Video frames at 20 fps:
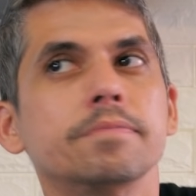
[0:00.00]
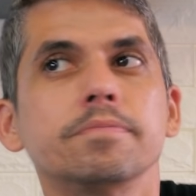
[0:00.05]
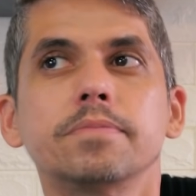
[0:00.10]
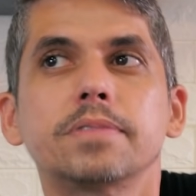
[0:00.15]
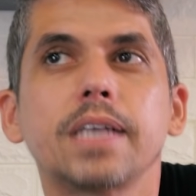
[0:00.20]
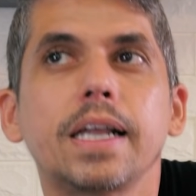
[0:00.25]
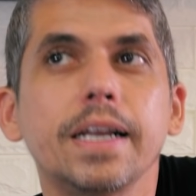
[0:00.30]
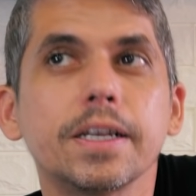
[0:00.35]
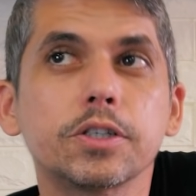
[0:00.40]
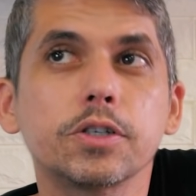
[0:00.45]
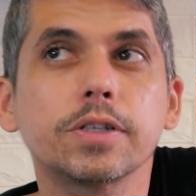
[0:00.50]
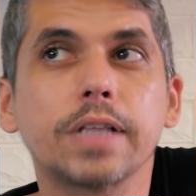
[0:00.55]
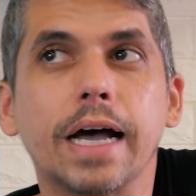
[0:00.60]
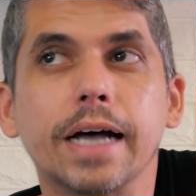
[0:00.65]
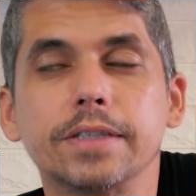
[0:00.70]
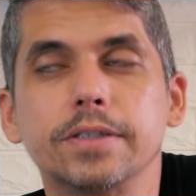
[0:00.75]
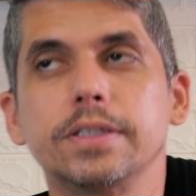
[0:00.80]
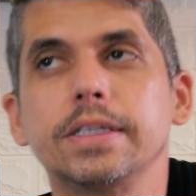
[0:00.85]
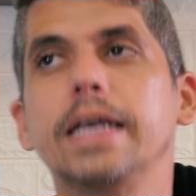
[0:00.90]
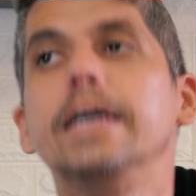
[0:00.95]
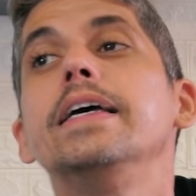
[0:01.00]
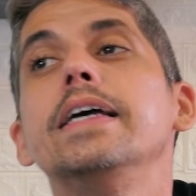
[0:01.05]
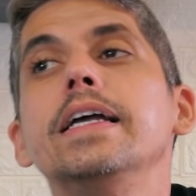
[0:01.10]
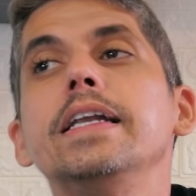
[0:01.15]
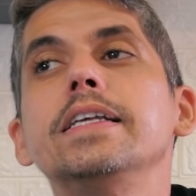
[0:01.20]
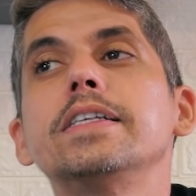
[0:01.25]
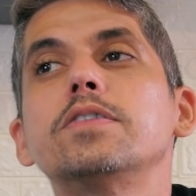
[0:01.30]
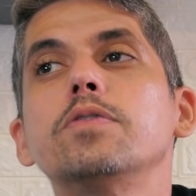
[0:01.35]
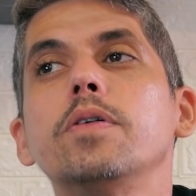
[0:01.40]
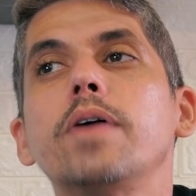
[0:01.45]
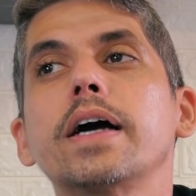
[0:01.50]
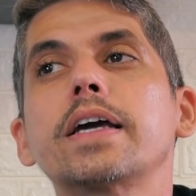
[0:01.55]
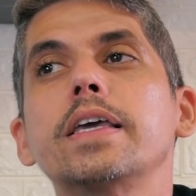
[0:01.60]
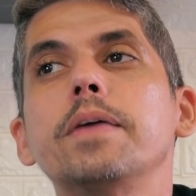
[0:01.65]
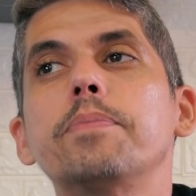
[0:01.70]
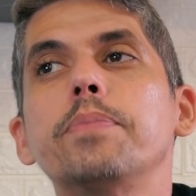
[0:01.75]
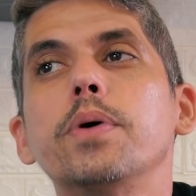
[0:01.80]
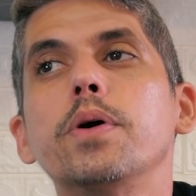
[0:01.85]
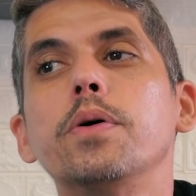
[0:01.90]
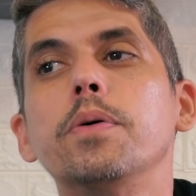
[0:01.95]
selecionados, né? Eles vão aqui
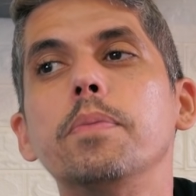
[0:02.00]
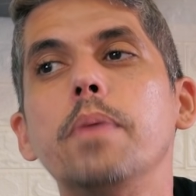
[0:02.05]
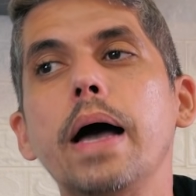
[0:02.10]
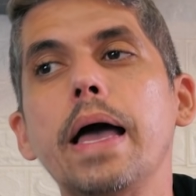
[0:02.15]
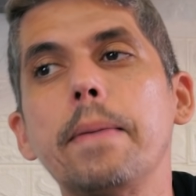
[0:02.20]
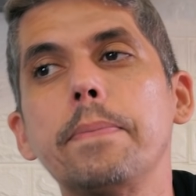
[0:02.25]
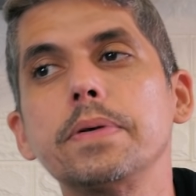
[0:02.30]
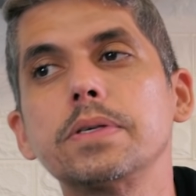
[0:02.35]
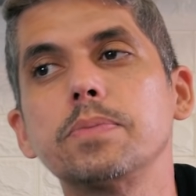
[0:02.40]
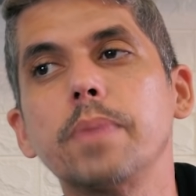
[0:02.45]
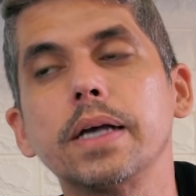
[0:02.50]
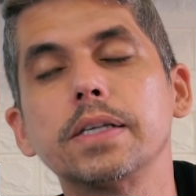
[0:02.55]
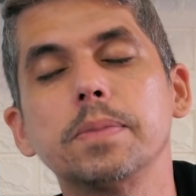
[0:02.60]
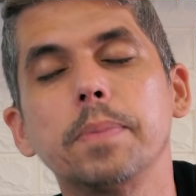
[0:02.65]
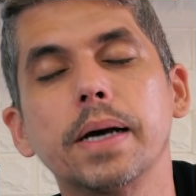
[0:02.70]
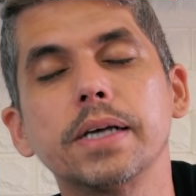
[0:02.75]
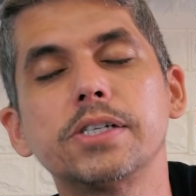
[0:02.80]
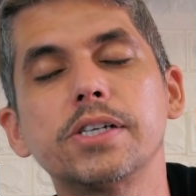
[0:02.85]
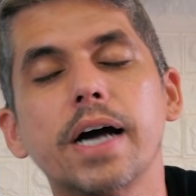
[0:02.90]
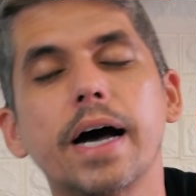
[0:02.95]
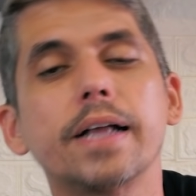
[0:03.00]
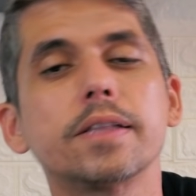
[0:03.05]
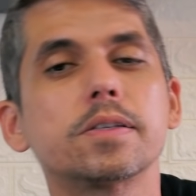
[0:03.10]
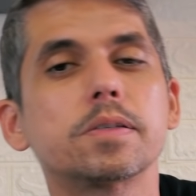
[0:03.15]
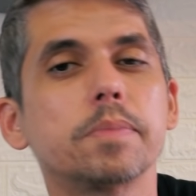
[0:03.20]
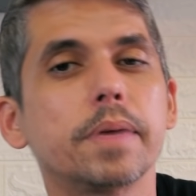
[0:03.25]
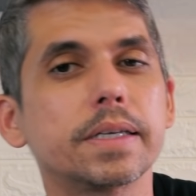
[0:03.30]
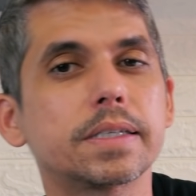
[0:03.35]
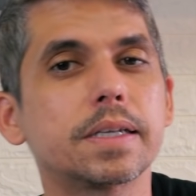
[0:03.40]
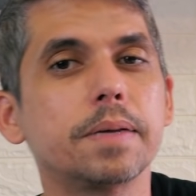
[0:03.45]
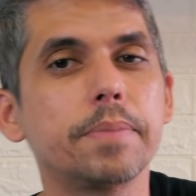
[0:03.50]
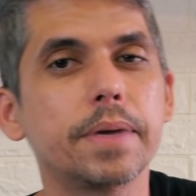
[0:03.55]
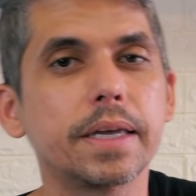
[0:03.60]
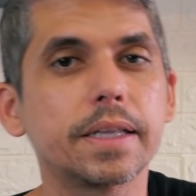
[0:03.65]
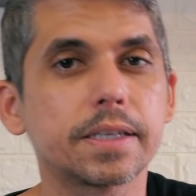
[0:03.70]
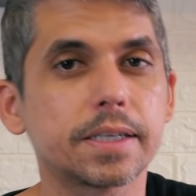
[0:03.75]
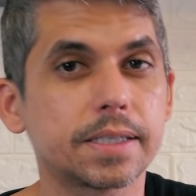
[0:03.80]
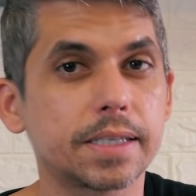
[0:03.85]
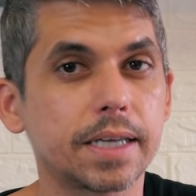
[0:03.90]
por apps mais baixados, mas também entra a